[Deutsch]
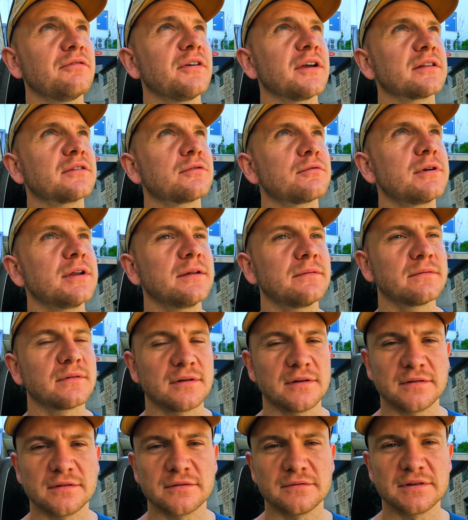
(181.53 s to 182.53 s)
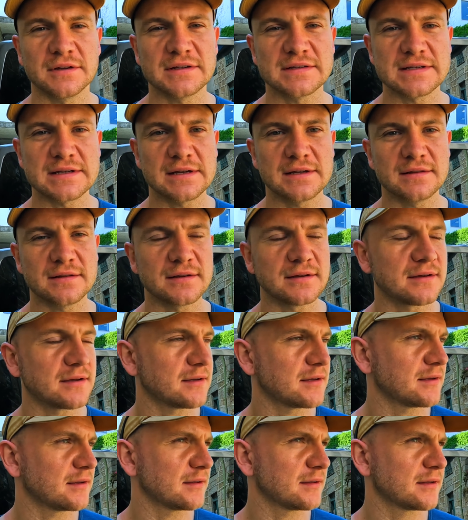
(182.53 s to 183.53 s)
Factory. Also wie gesagt,
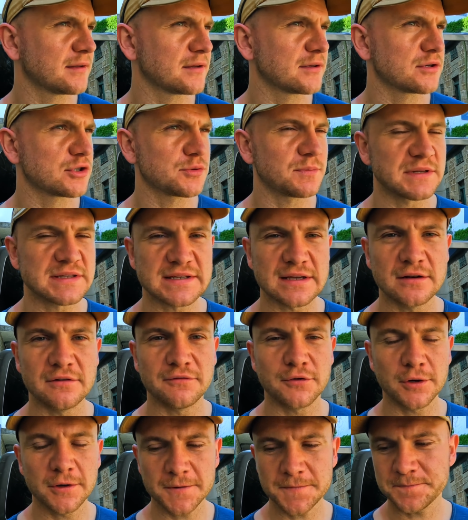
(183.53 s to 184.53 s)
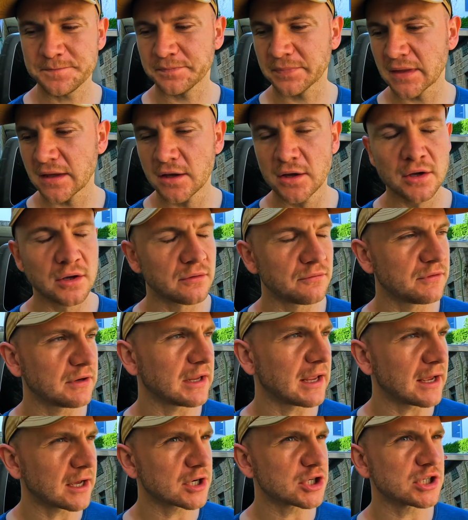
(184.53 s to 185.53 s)
äh, spezielle Wolle. Wie
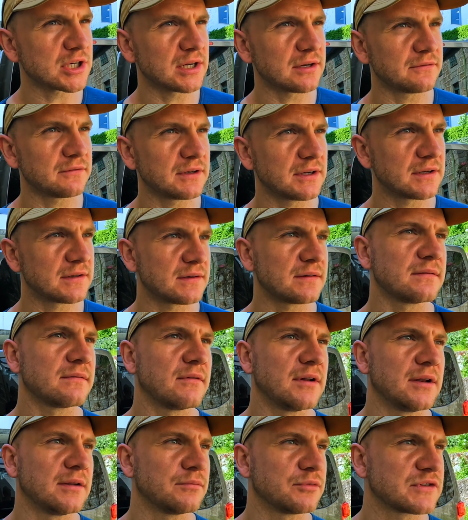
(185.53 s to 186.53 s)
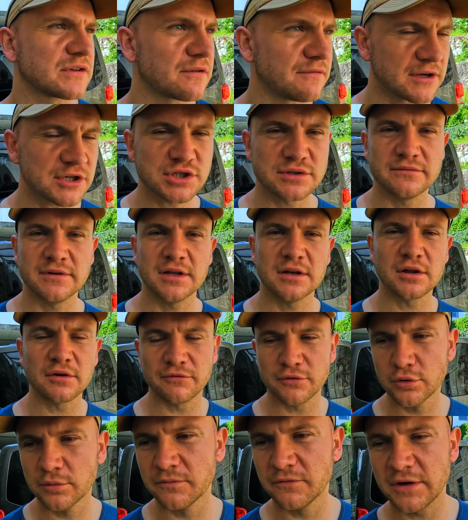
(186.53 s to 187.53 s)
die hergestellt wird, weil die muss gewaschen werden,
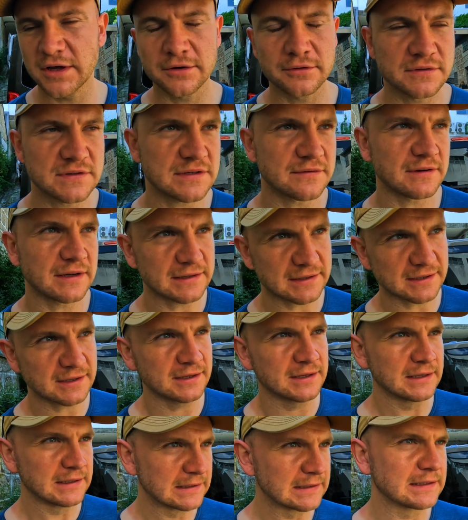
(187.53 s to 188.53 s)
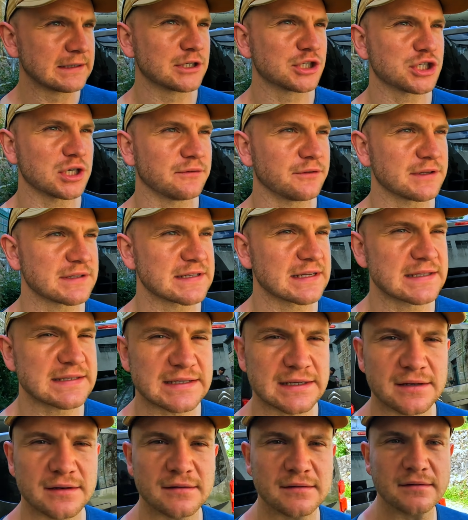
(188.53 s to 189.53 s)
gewoben werden und so weiter. Schauen wir uns
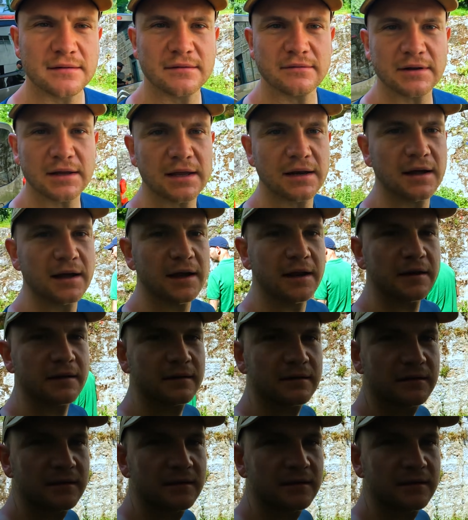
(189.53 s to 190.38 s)
jetzt an. Wir gehen rein.